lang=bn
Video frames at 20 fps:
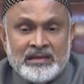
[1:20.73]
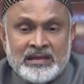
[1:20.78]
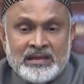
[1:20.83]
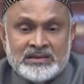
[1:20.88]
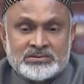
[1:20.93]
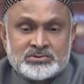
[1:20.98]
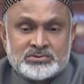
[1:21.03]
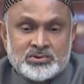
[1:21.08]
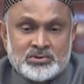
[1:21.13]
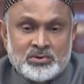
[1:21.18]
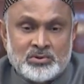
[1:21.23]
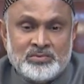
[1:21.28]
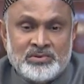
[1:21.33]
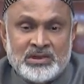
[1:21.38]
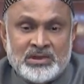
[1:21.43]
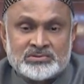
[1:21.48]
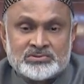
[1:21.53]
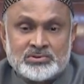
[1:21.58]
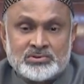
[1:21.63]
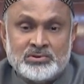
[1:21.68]

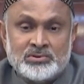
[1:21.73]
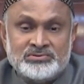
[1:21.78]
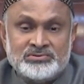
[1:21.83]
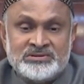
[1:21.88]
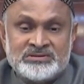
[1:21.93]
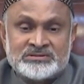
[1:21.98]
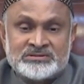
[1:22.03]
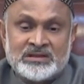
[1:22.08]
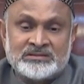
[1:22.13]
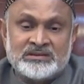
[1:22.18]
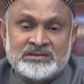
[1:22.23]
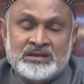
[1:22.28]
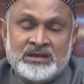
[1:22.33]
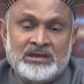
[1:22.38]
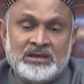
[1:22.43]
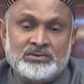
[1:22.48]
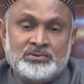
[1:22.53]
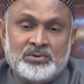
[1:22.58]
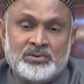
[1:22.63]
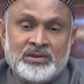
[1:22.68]
অ্যাস্ট্রোনমি অ্যাস্ট্রোলজির সাথে
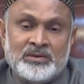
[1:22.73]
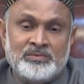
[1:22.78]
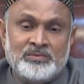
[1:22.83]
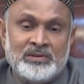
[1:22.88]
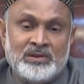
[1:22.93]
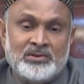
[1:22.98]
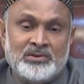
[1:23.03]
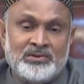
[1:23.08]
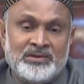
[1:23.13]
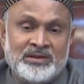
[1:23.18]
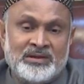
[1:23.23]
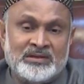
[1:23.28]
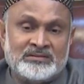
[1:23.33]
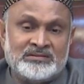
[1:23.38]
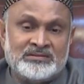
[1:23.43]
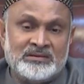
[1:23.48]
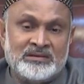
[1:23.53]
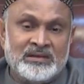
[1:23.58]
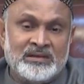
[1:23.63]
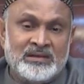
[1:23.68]
এই রোগের মিল হয়ে
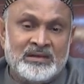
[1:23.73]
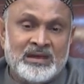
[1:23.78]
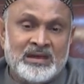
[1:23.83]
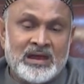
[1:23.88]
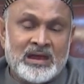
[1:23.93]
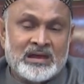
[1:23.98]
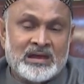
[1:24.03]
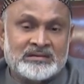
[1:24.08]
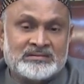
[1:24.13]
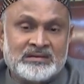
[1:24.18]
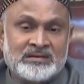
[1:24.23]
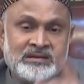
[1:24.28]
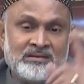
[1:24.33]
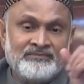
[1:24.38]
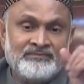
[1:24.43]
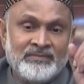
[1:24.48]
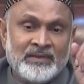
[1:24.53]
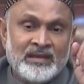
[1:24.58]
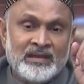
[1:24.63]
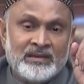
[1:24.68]
গেছে আকাশে
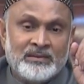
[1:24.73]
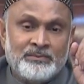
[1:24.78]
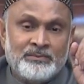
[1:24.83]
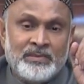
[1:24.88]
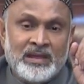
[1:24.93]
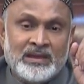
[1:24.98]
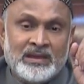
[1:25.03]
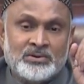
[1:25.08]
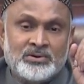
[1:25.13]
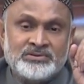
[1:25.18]
ম্যাঘ